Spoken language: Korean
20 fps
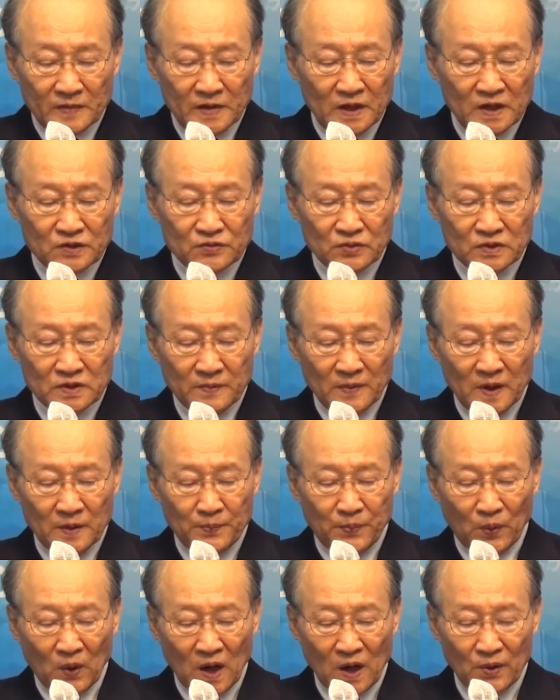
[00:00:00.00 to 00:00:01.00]
예수님의
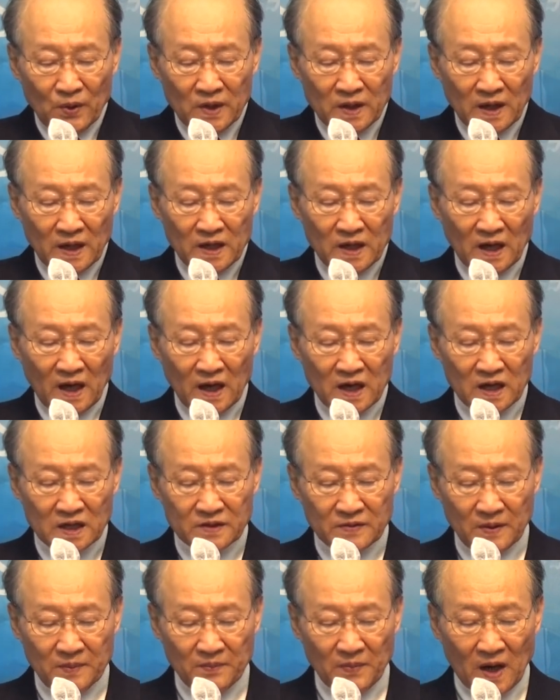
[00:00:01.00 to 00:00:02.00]
부활로 인하여
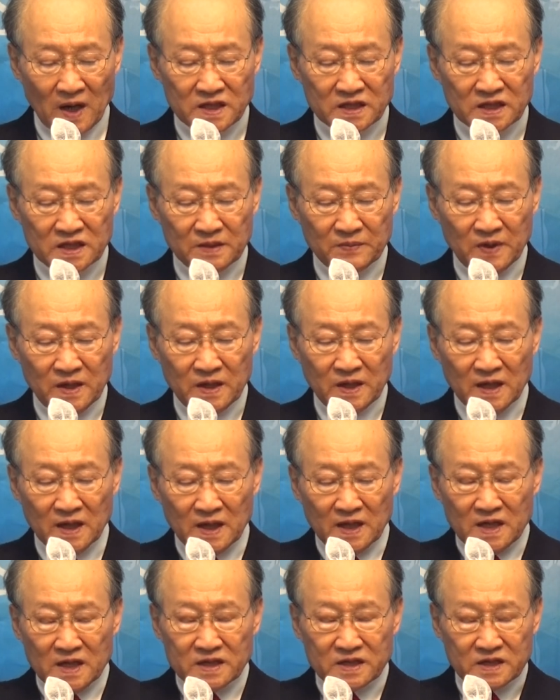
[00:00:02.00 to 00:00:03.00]
하나님의 말씀이
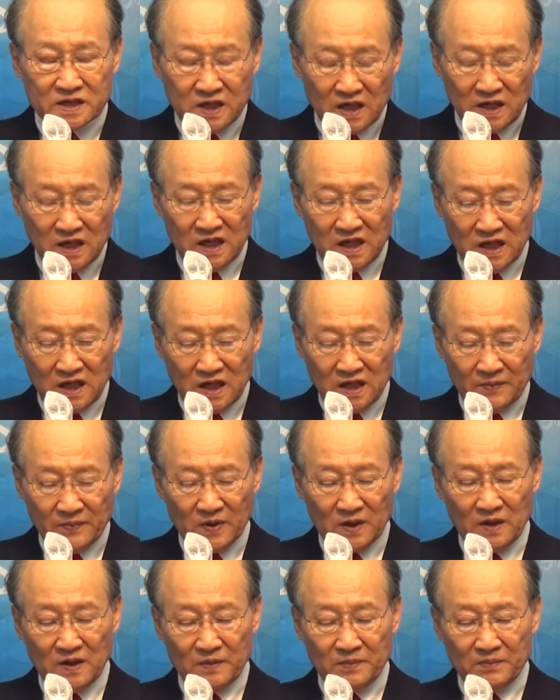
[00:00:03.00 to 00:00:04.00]

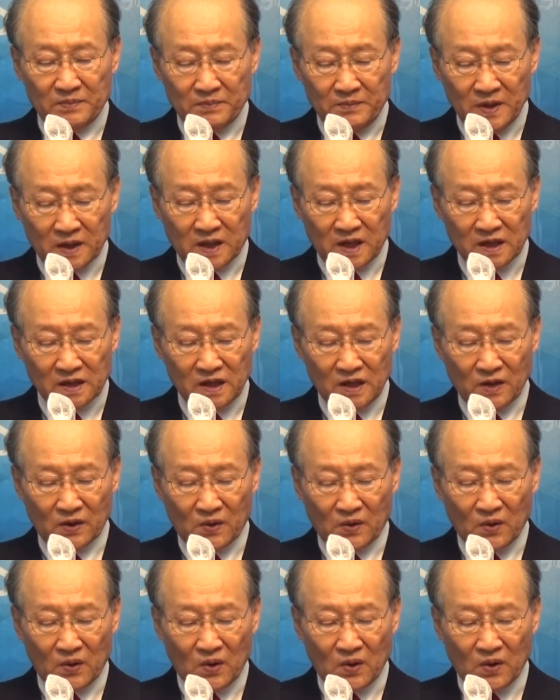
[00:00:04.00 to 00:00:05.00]
진리임을 믿게
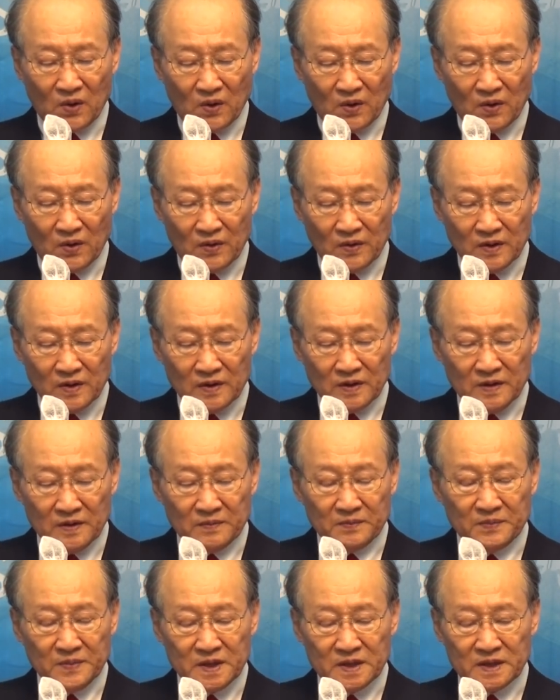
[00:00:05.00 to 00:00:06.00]
되었고
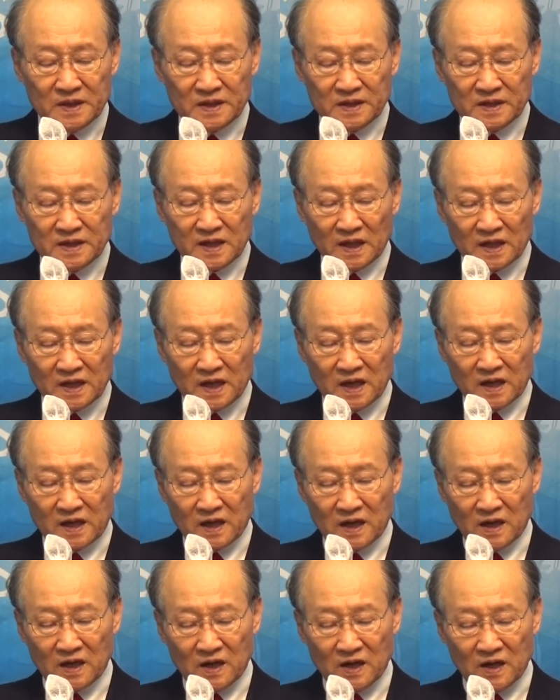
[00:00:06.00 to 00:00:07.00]
믿는
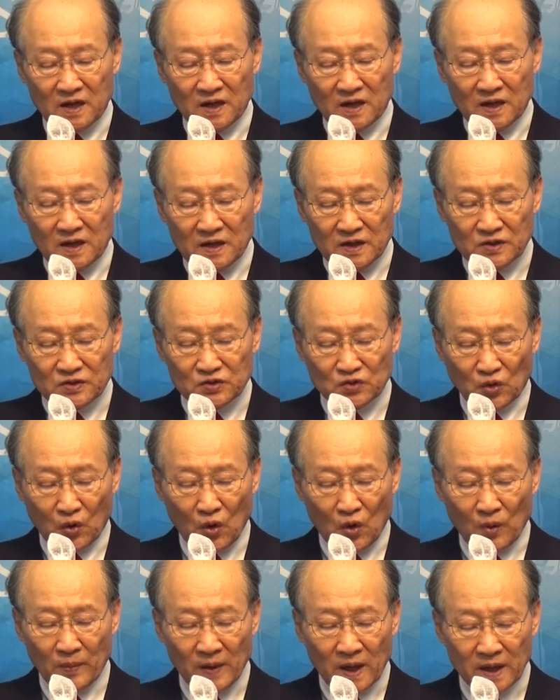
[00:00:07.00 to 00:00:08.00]
자들에게
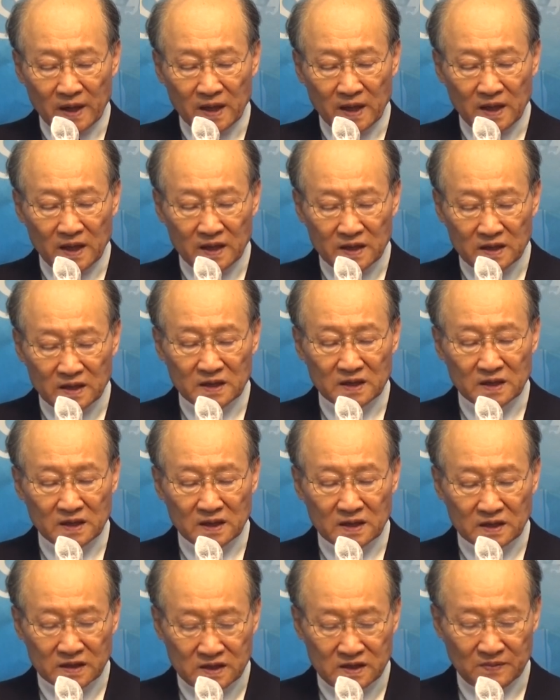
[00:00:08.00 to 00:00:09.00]
소망이
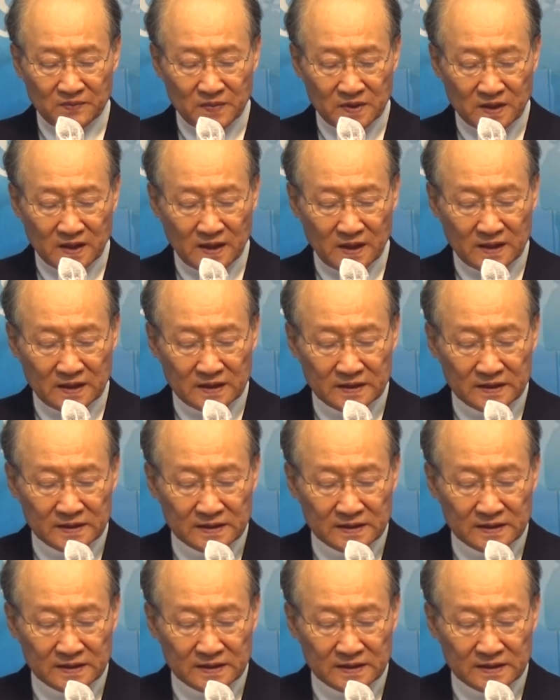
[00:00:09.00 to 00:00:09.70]
있는 것입니다.